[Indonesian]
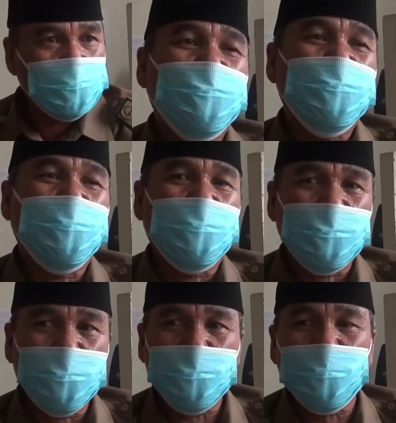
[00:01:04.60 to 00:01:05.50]
Tinggal
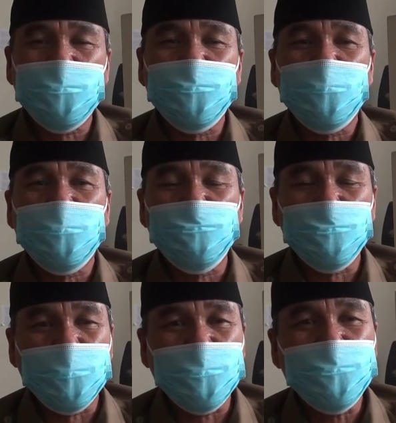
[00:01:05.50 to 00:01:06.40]
nanti kita tindak
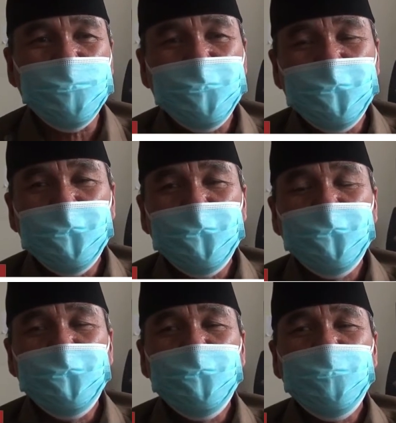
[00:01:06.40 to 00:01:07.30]
lanjutnya
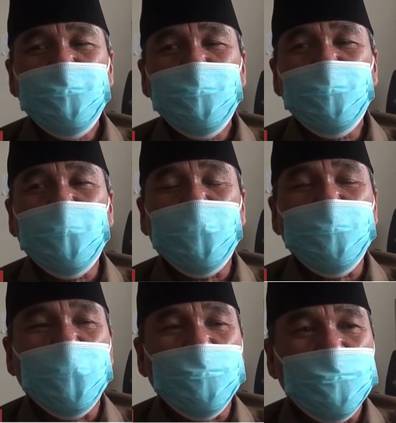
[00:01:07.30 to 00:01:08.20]
eh,
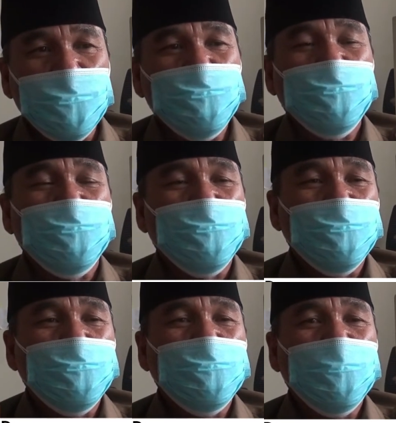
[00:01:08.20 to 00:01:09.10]
anggaran itu
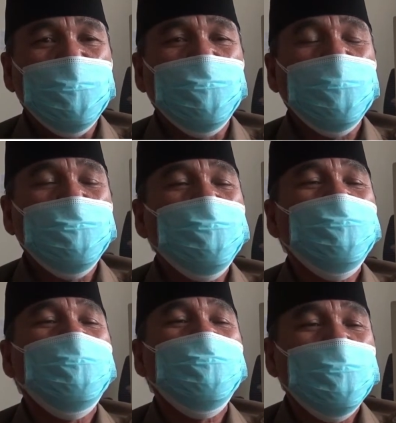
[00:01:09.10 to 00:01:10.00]
untuk di
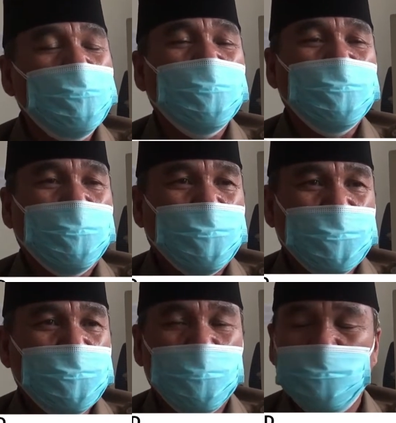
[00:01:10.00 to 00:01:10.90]
2022 sudah
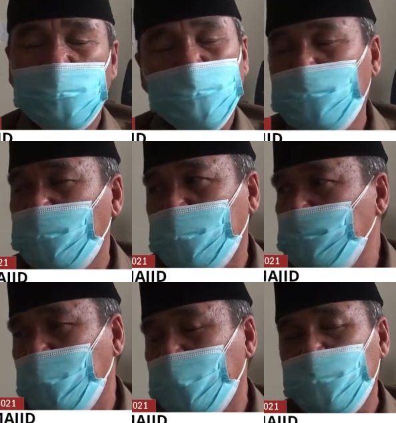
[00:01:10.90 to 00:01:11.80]
pasti. Kalau 2021
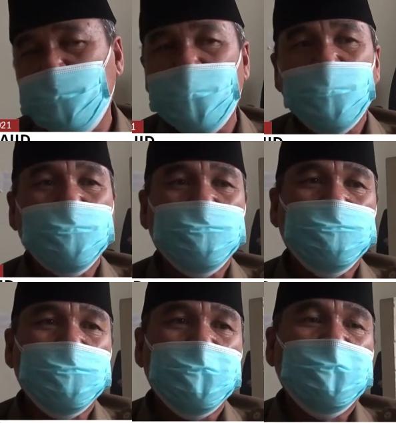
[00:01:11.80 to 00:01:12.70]
nggak akan terjadi.
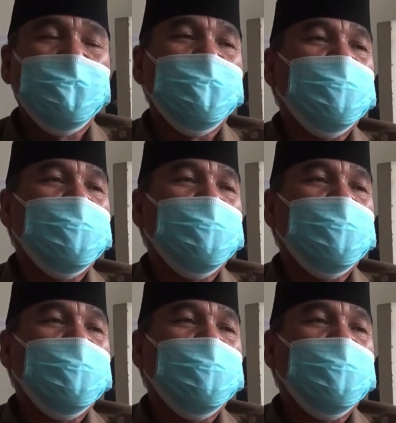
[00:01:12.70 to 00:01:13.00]
Hmm.